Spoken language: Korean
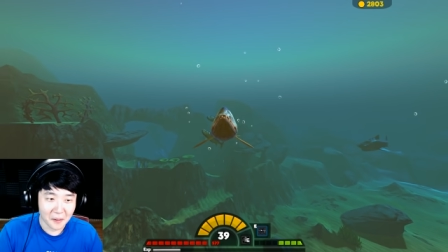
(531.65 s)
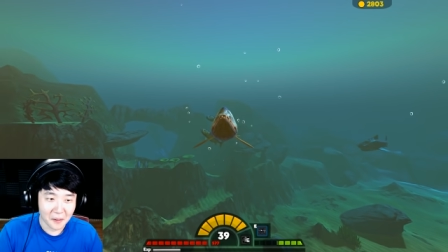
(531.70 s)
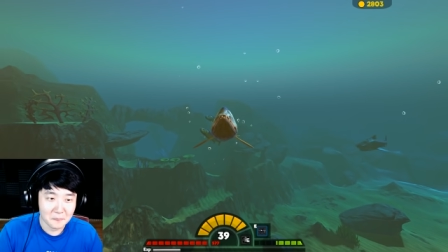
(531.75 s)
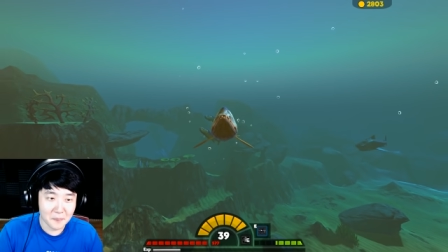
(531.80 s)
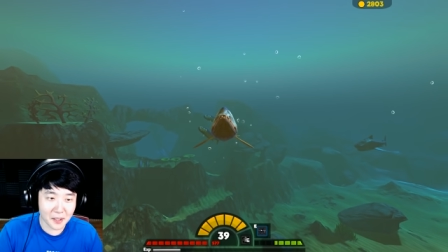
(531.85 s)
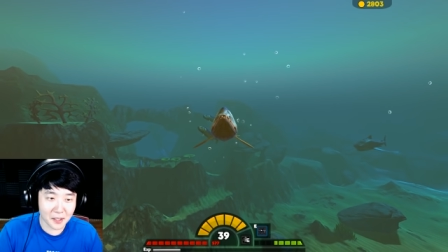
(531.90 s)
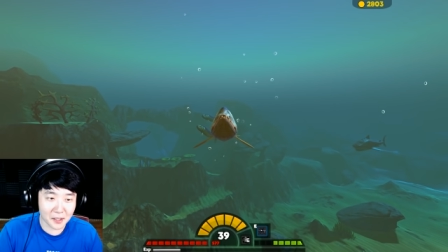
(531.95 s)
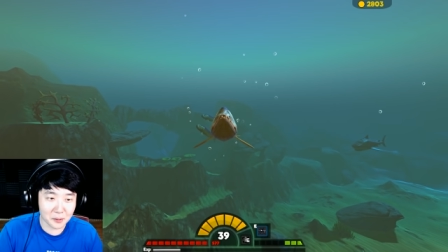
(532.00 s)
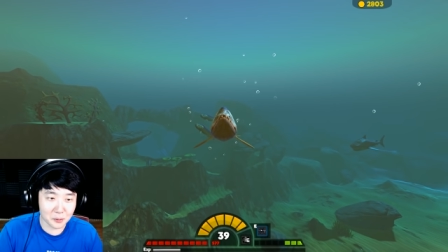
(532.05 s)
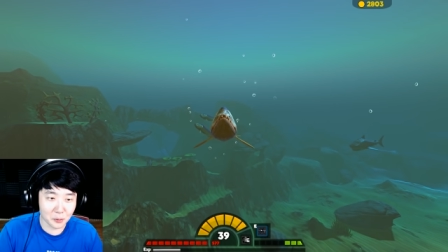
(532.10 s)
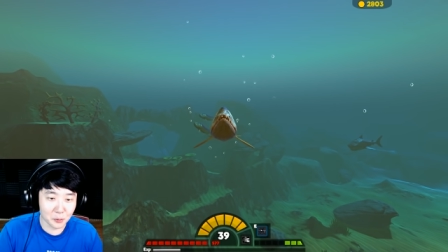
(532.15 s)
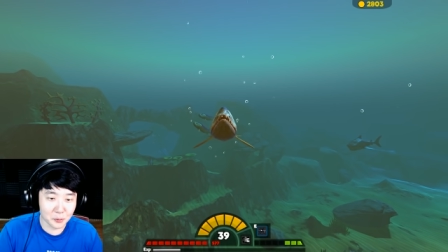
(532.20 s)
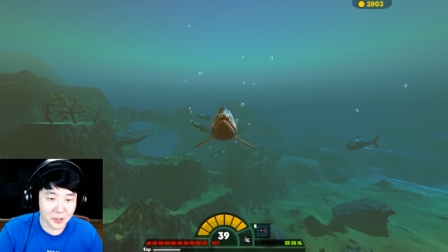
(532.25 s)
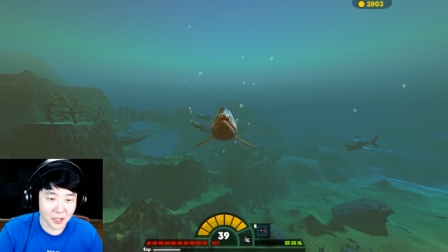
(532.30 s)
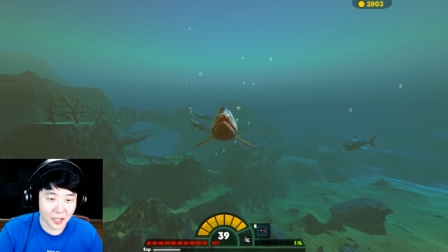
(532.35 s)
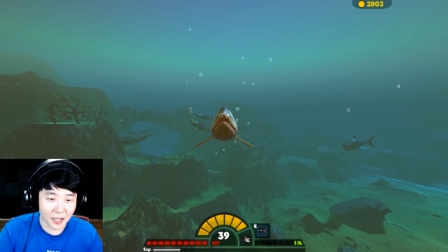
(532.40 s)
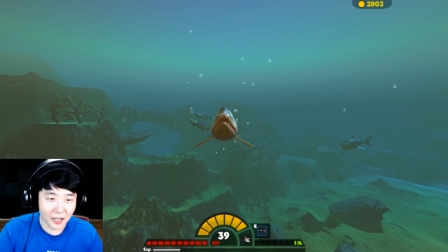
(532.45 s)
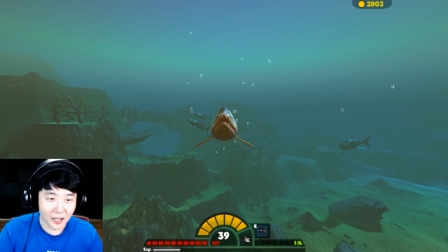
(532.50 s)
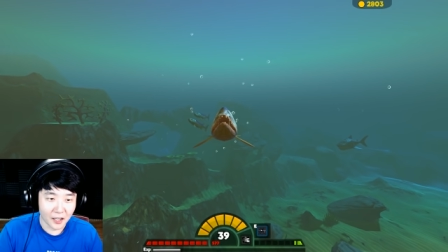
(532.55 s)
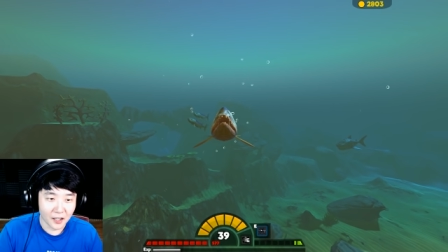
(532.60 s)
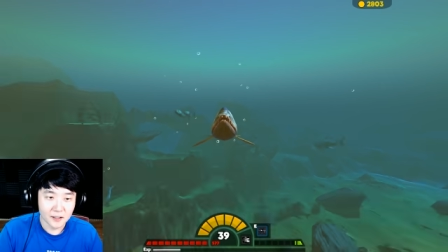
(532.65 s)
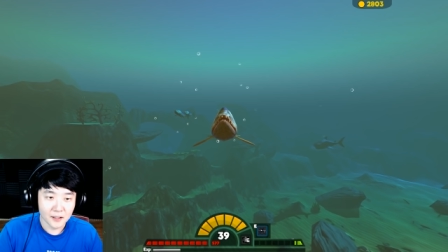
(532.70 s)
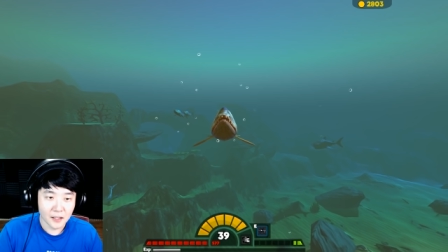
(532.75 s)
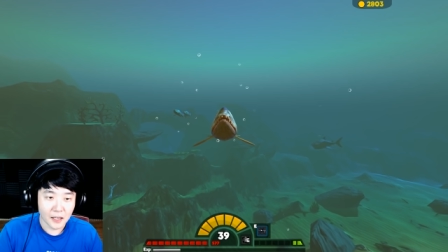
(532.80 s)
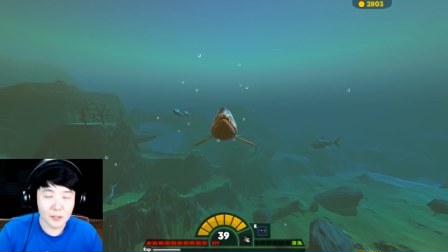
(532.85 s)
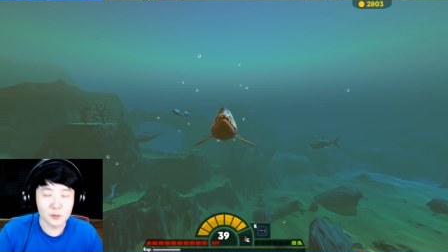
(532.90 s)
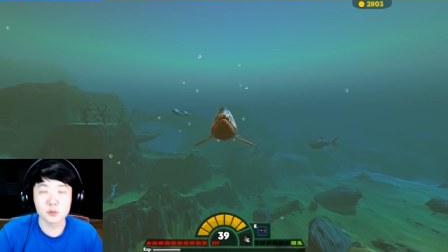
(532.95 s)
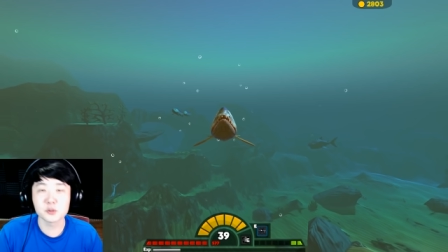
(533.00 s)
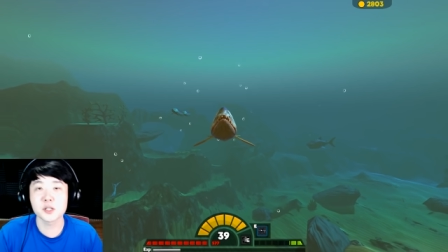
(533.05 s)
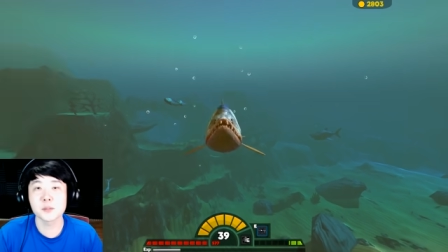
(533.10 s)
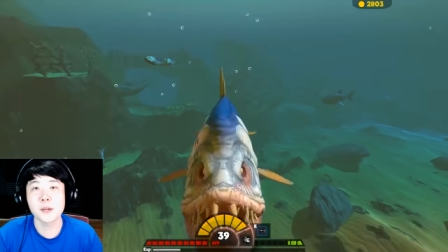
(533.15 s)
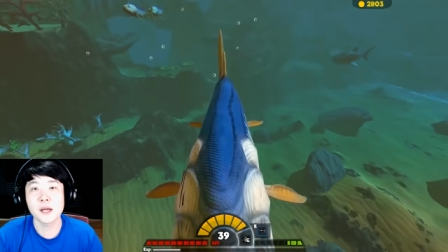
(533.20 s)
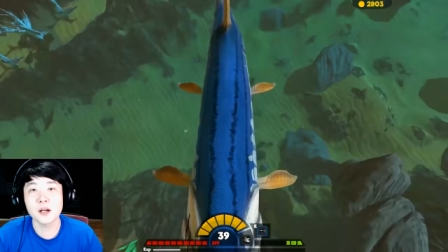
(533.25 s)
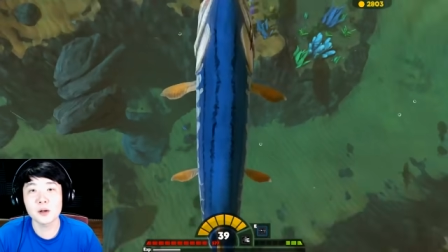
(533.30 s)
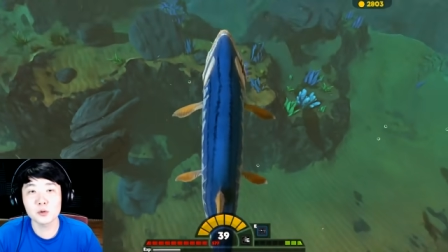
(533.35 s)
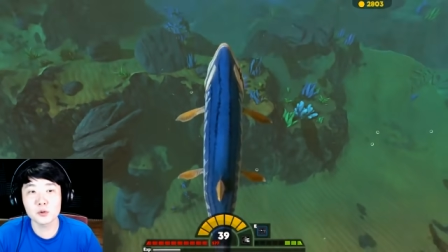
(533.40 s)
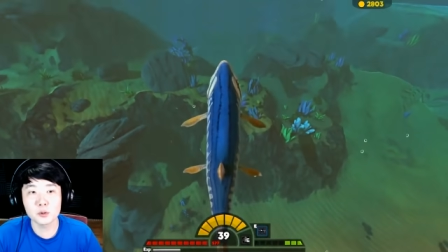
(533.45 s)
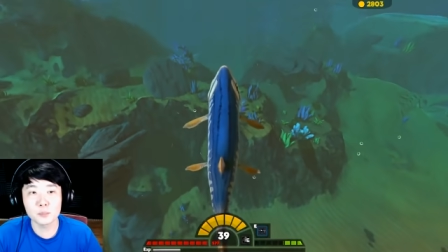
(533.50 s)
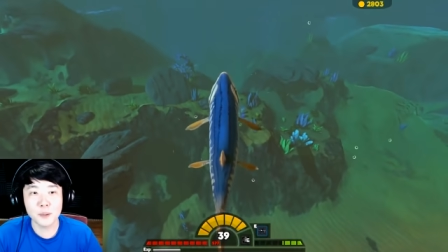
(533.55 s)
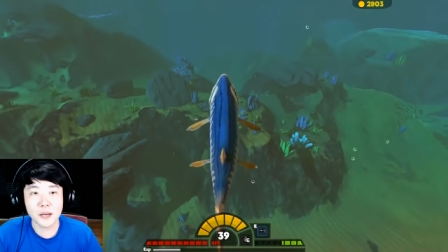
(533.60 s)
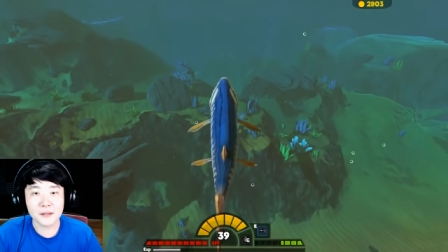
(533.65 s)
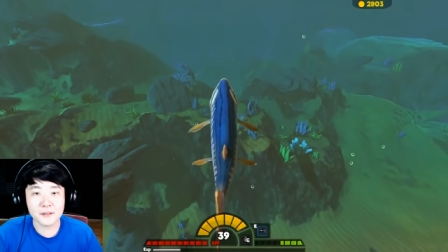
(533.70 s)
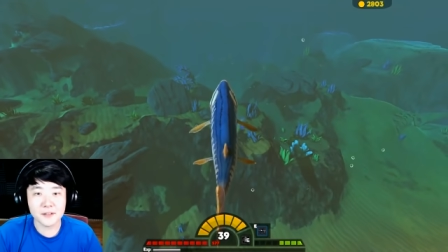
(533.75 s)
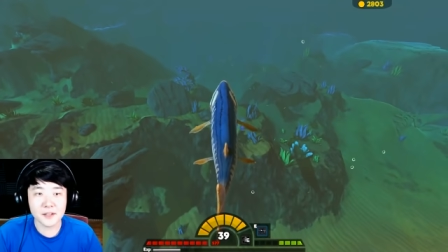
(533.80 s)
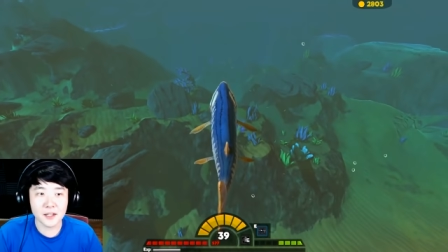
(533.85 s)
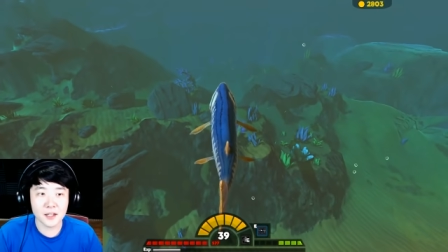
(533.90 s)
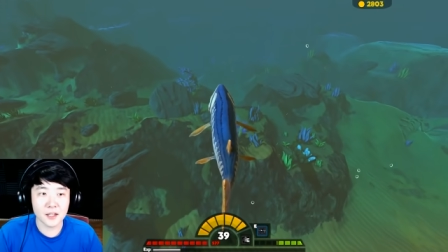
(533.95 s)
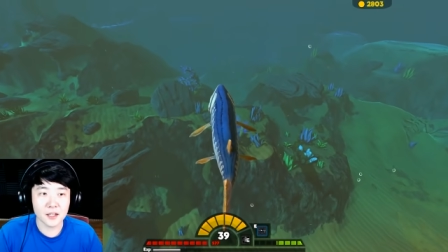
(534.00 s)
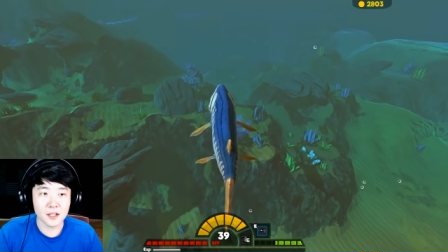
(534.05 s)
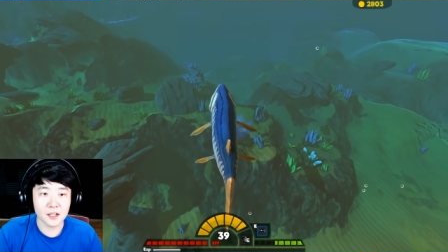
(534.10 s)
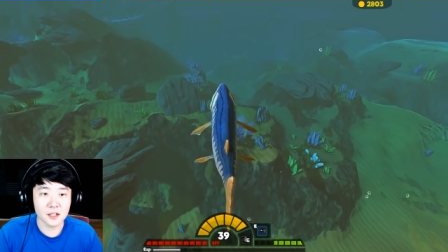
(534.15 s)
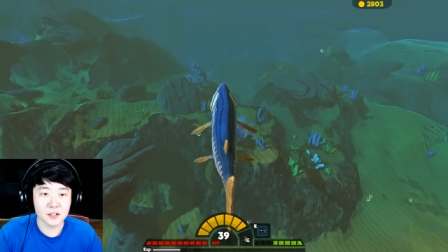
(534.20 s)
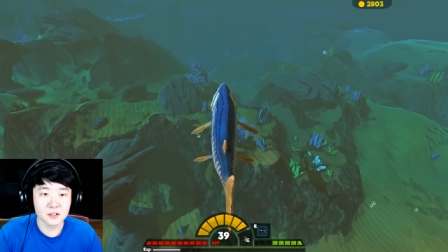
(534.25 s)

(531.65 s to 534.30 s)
메갈로돈 온다. 아 솔직히 메갈로돈은 빡세.